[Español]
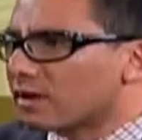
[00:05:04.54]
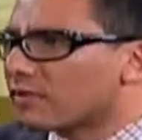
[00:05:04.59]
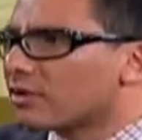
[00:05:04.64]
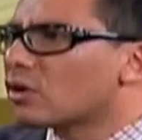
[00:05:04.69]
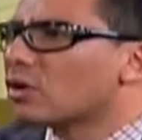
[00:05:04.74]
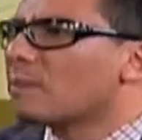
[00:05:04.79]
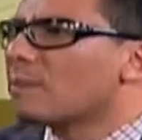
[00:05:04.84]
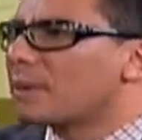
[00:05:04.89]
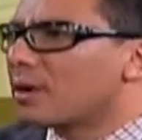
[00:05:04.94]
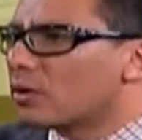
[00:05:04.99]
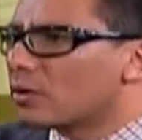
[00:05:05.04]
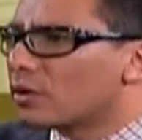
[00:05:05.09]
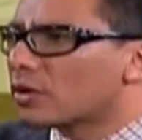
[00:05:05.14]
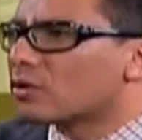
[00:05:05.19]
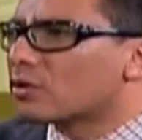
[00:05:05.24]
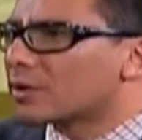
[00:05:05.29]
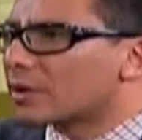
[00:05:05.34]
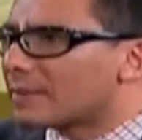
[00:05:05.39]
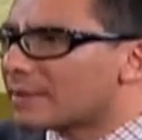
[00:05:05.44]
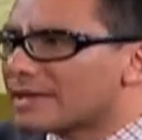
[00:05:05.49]
me refiero a
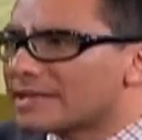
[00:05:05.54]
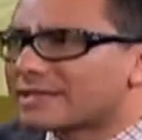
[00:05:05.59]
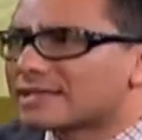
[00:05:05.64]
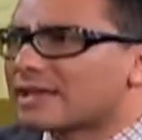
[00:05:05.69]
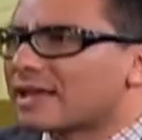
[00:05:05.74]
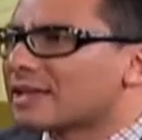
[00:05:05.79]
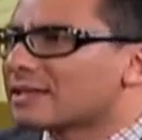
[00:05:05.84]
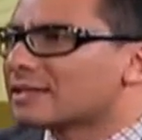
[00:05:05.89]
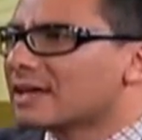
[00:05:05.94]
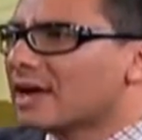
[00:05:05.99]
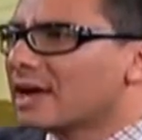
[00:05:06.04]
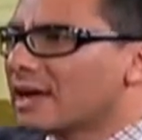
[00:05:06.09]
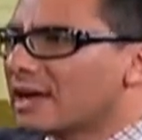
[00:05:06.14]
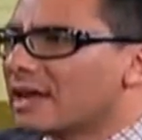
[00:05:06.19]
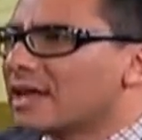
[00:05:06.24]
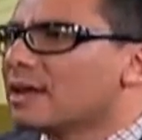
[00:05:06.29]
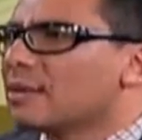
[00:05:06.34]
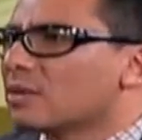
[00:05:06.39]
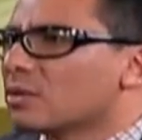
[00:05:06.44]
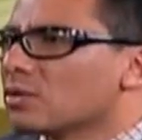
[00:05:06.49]
periódicos, revistas,
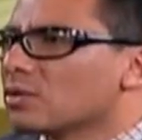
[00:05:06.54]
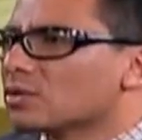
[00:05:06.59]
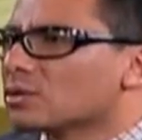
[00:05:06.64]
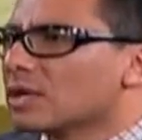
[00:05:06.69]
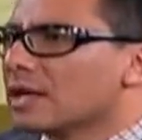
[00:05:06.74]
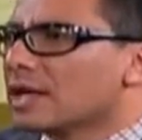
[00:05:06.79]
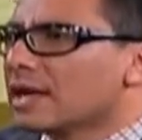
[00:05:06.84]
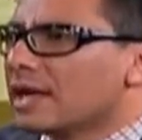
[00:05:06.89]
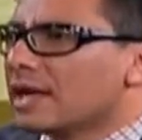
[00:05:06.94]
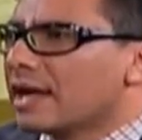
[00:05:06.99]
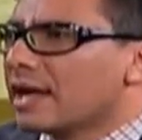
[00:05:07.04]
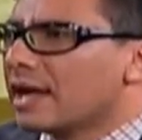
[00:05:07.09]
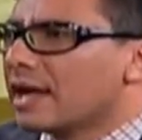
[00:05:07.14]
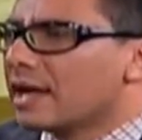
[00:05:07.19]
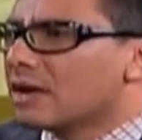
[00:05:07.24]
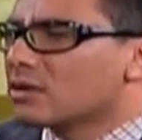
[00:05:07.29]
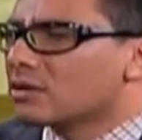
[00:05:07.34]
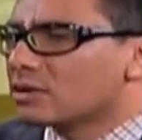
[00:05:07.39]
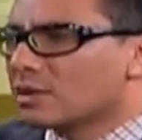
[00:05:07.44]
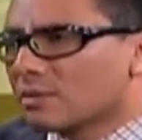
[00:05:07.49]
libros,
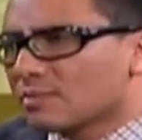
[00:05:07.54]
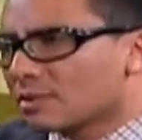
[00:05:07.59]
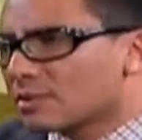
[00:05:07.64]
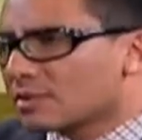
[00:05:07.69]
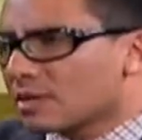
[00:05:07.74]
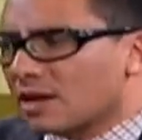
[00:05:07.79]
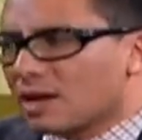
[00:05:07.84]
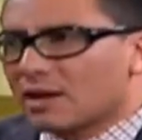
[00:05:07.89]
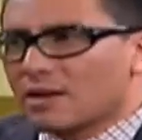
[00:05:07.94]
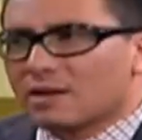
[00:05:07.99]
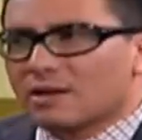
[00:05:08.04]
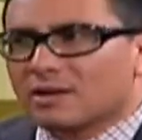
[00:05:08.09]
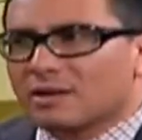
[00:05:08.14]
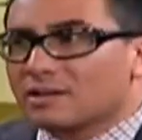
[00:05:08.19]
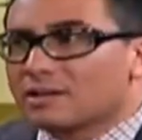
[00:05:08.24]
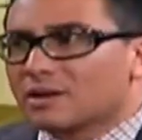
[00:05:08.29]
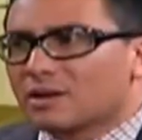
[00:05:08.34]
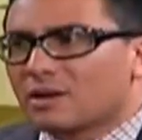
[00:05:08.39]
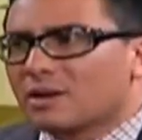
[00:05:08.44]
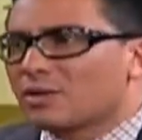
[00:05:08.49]
inclusive pues
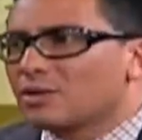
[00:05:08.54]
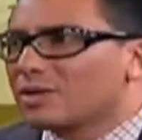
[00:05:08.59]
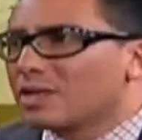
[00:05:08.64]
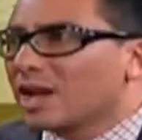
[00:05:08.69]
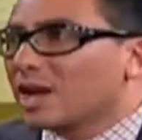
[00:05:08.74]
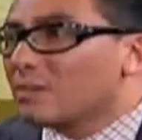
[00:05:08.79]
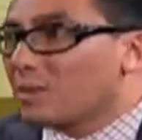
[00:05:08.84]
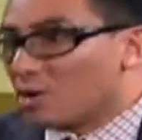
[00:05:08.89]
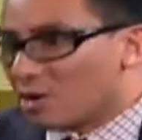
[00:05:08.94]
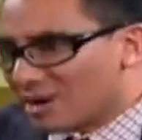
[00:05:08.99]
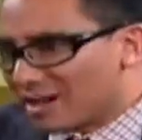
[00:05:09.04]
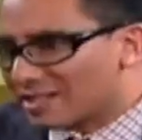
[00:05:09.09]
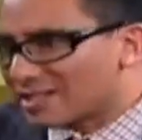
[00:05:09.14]
quién sabe, a lo